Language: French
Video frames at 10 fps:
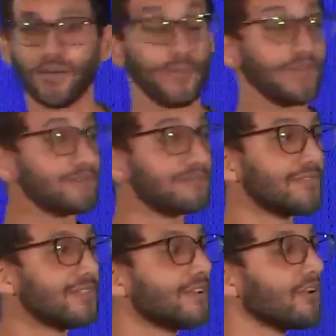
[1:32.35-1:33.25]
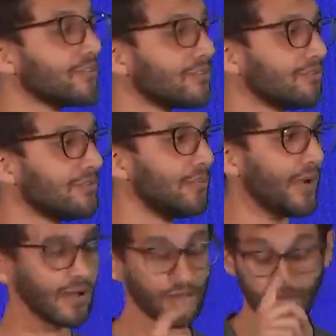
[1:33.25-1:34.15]
Mais si le code ne suffit
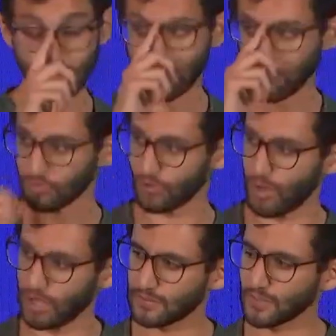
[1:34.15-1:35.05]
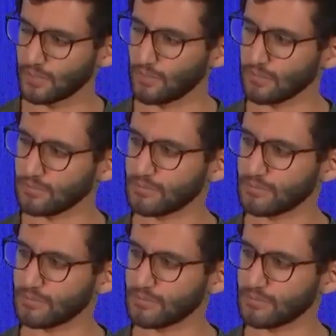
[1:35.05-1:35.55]
pas, on sort l'artillerie lourde.